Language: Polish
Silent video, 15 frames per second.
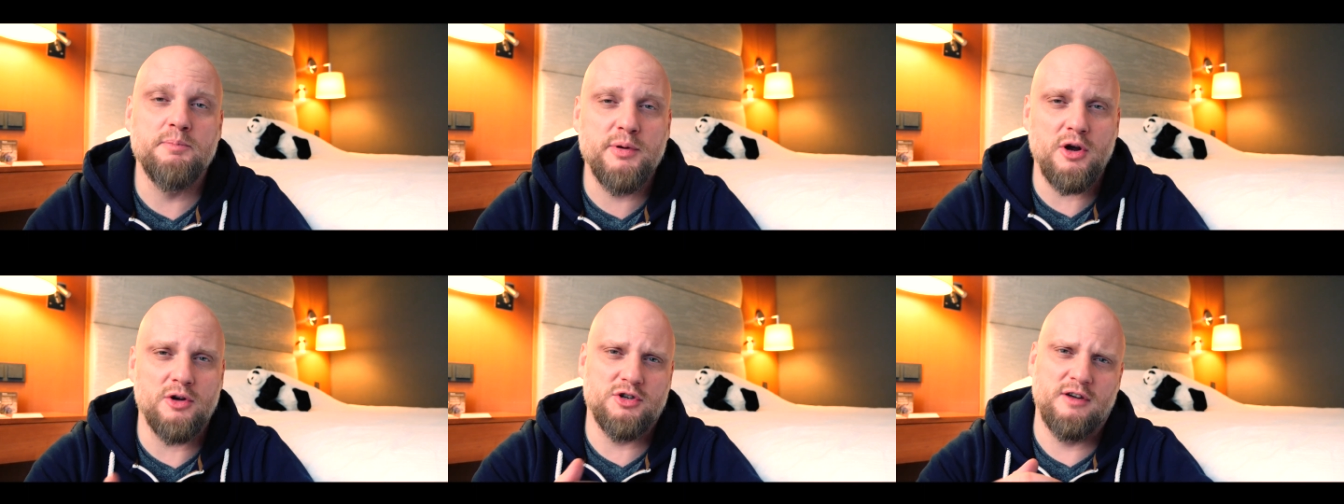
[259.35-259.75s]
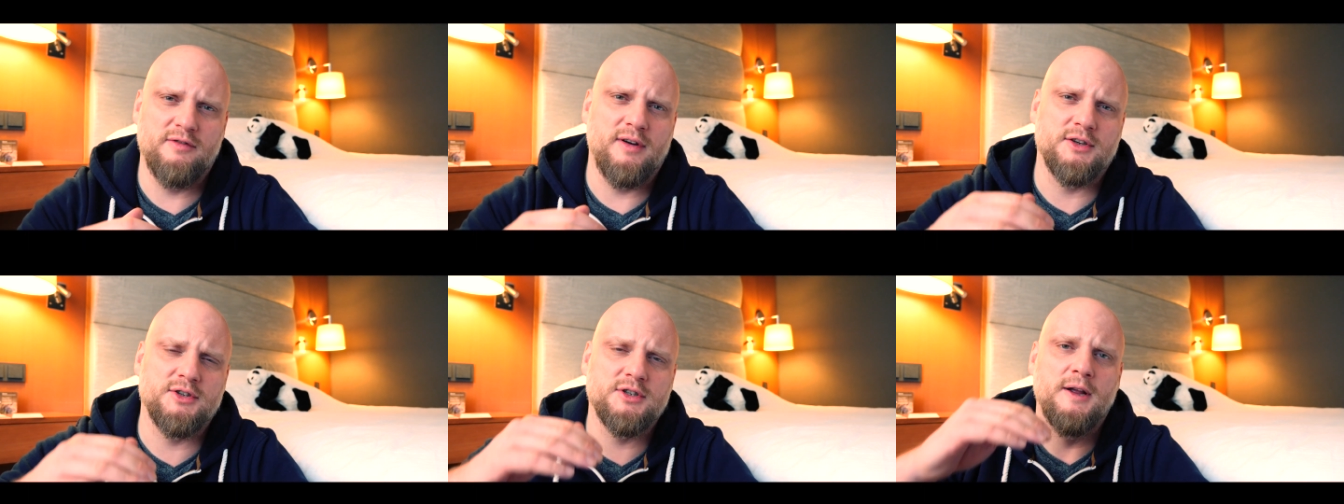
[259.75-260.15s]
Proszę
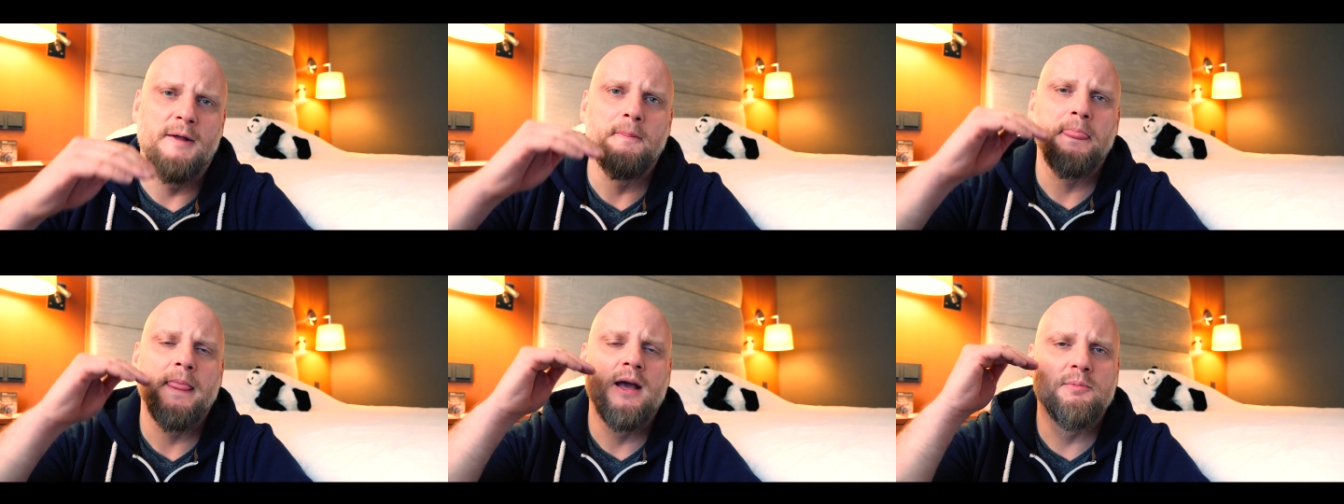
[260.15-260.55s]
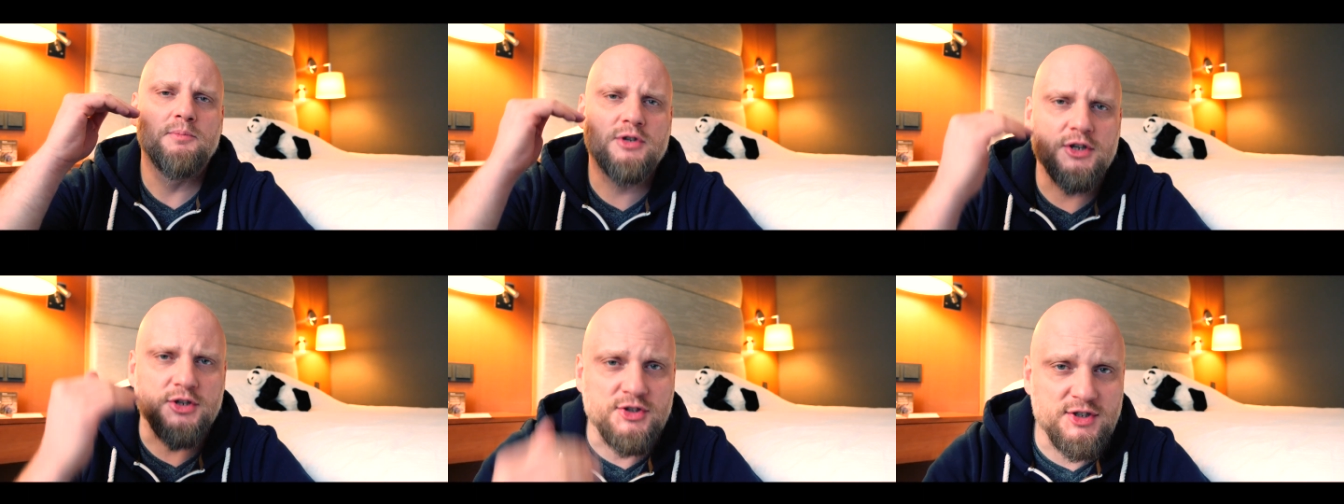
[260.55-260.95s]
was,
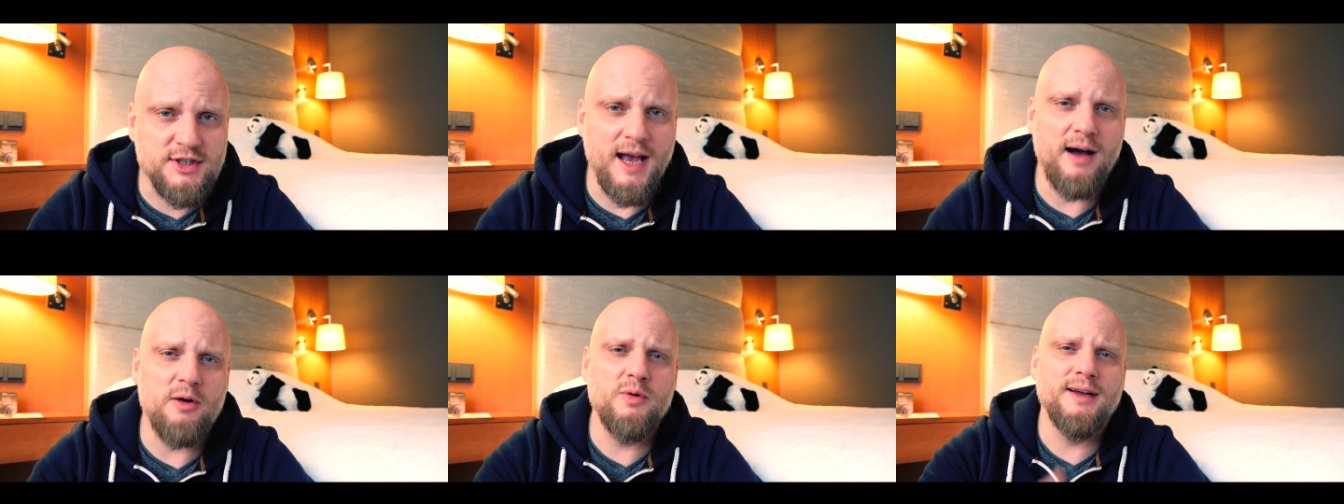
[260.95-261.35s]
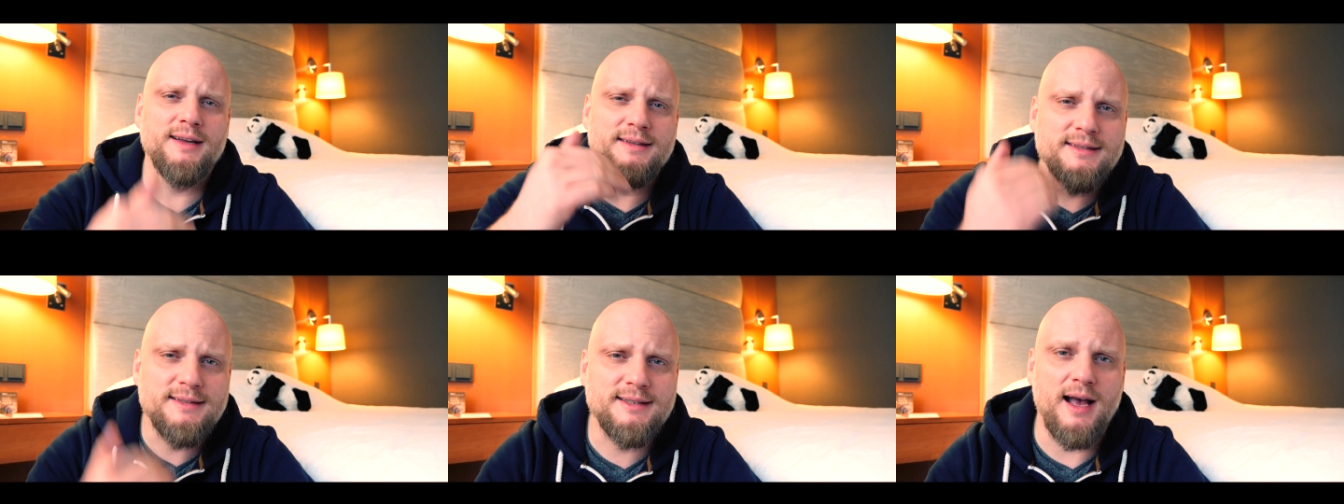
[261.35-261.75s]
przez cały,
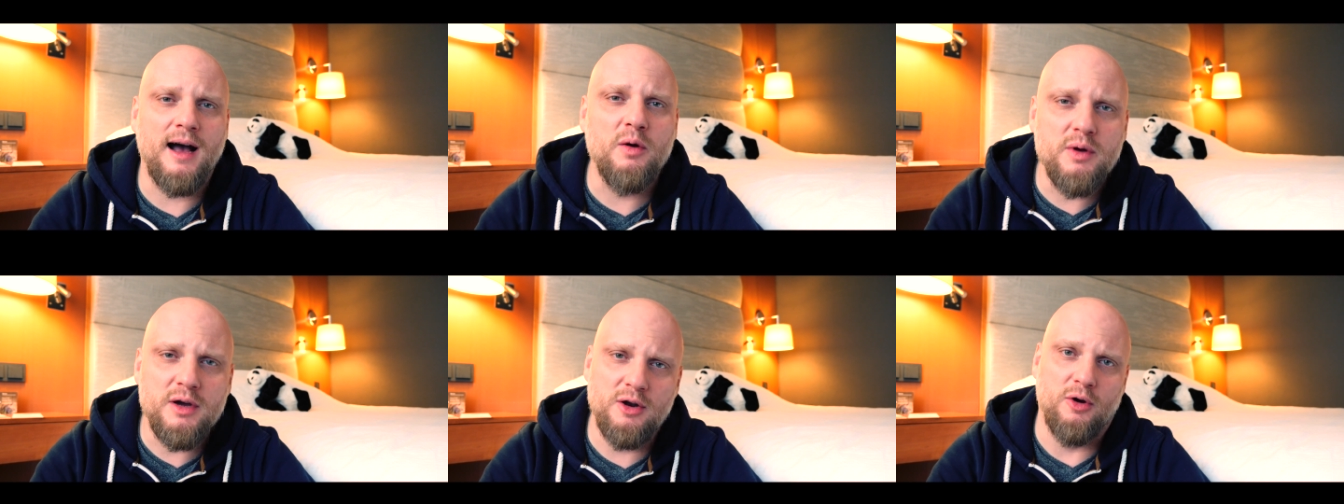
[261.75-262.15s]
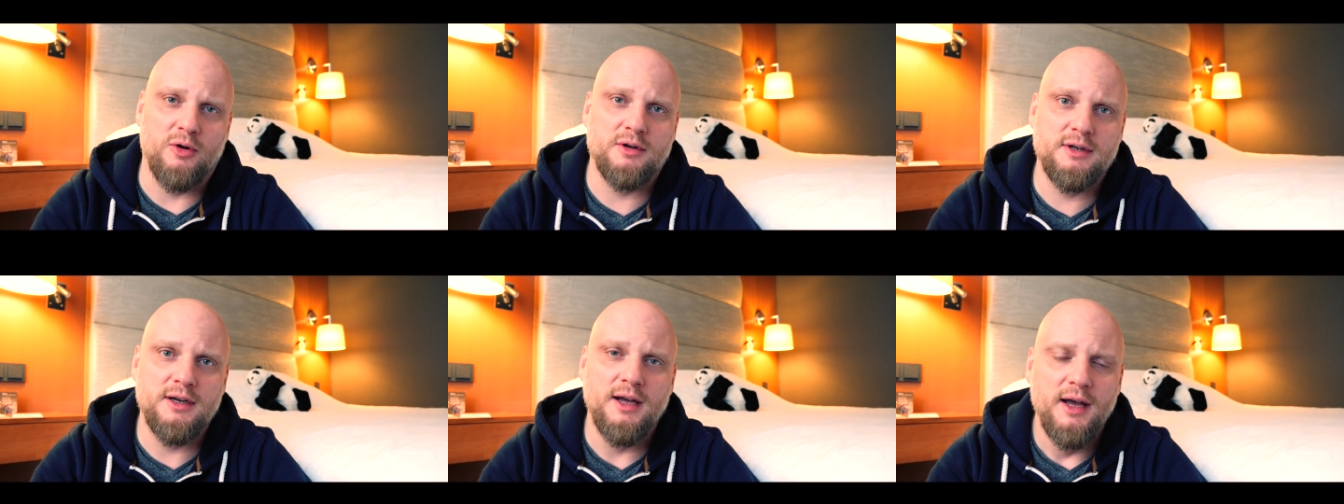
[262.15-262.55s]
cały
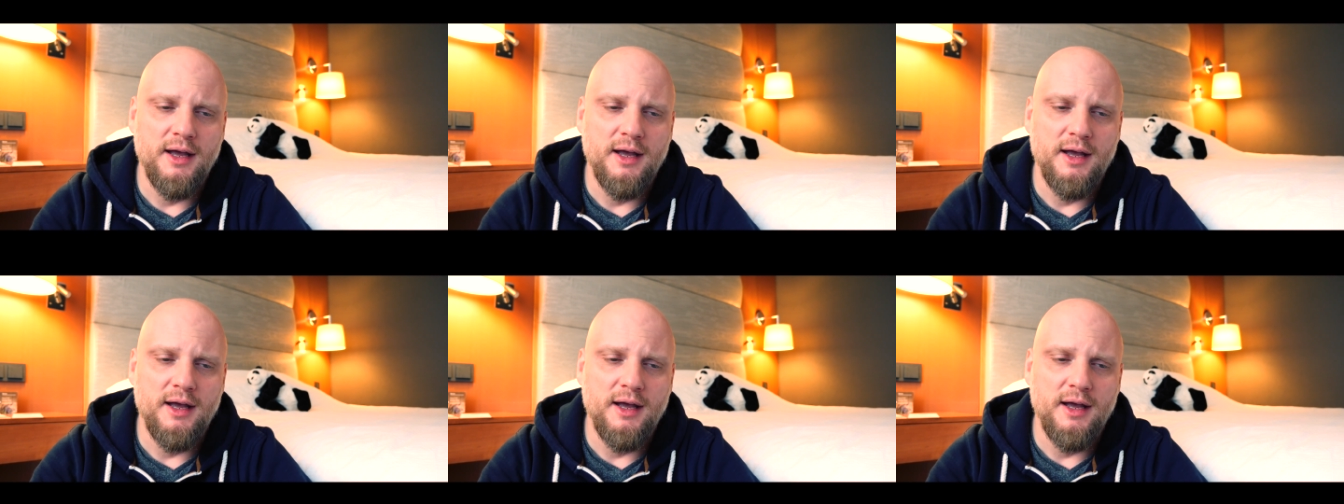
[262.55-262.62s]
rok,